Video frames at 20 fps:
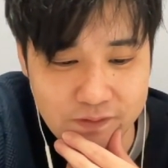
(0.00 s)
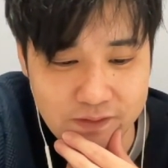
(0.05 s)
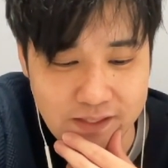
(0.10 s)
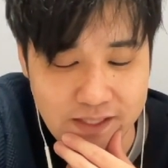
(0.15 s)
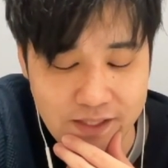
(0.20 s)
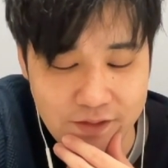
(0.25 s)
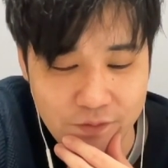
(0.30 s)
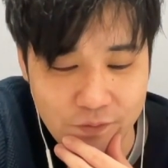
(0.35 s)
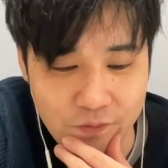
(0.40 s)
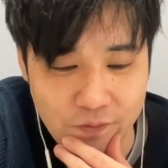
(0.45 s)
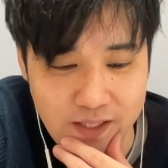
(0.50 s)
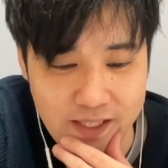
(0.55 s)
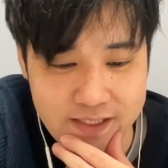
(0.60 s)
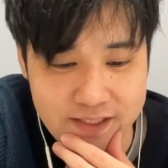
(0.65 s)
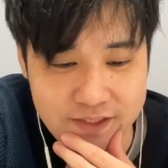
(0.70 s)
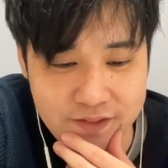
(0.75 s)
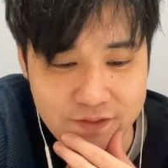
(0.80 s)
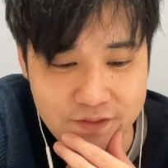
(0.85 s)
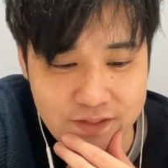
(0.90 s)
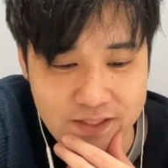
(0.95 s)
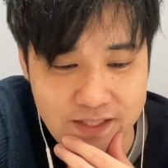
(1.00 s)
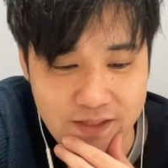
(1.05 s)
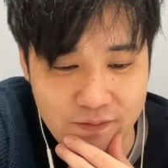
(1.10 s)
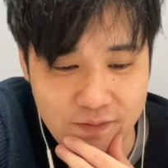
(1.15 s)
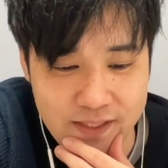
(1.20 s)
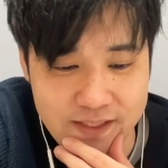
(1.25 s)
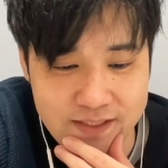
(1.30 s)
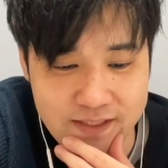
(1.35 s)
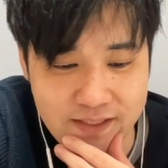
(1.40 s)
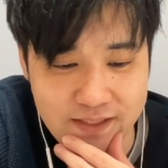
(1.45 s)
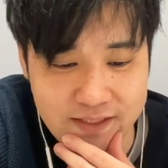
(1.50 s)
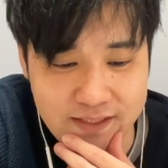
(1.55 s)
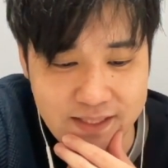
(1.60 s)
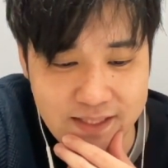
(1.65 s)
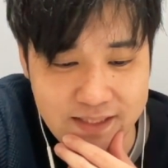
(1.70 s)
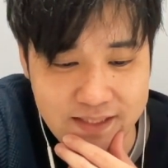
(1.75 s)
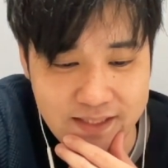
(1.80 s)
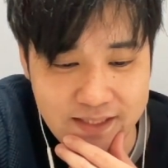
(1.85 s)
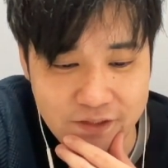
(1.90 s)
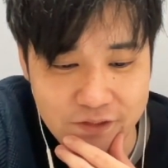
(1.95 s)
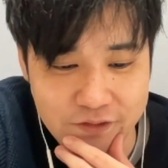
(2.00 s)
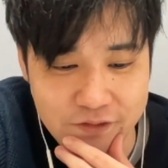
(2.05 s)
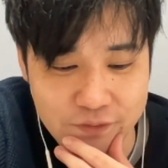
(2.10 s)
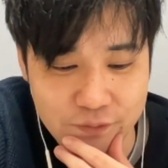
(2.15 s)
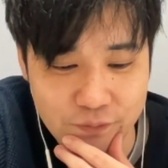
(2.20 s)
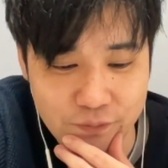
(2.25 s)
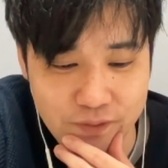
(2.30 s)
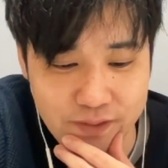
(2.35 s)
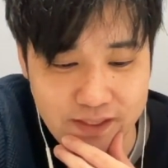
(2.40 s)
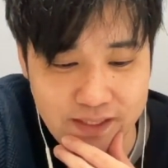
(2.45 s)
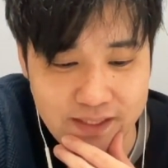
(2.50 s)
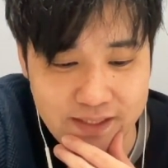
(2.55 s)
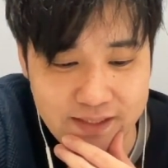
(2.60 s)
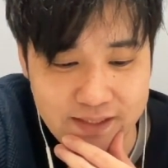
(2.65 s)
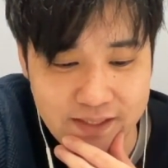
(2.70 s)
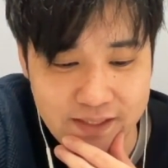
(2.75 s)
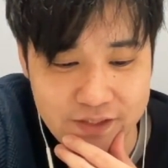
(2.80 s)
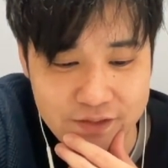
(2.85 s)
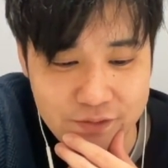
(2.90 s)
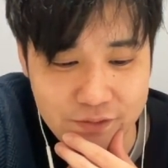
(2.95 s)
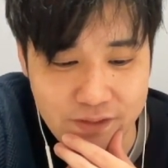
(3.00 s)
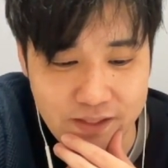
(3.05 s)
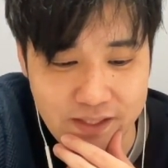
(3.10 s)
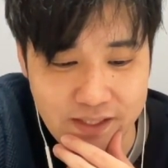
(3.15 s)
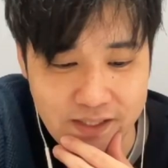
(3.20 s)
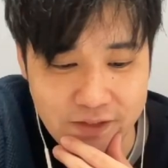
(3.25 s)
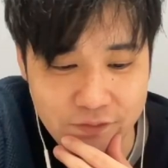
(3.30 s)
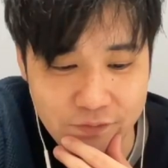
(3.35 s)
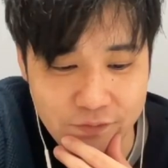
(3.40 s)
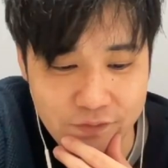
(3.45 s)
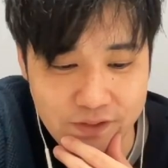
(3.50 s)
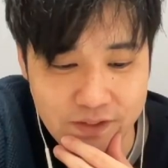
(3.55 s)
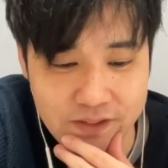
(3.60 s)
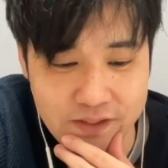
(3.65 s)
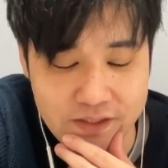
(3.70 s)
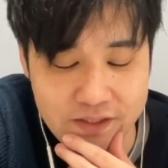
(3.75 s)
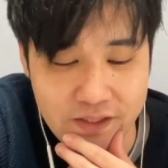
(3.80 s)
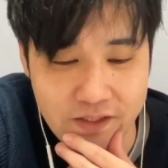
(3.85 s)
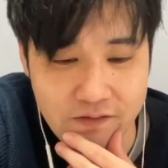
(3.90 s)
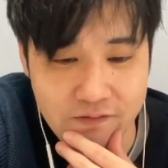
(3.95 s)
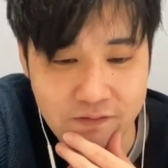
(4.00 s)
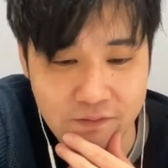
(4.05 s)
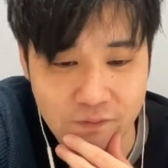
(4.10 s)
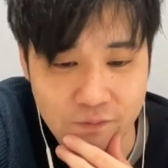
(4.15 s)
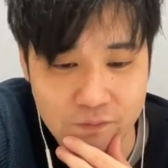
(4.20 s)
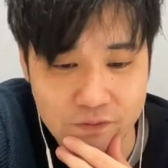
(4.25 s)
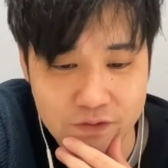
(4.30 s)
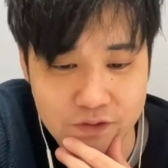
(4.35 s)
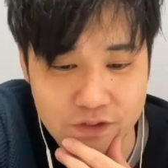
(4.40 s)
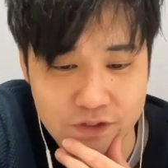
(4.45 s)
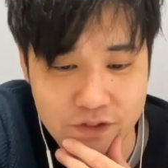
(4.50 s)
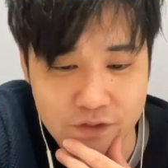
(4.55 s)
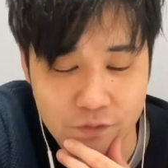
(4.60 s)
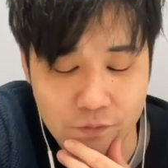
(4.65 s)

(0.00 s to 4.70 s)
あの、愛着が湧いちゃったんで、あの、ストーリーやった以上、はい、アトリーちゃんは欲しい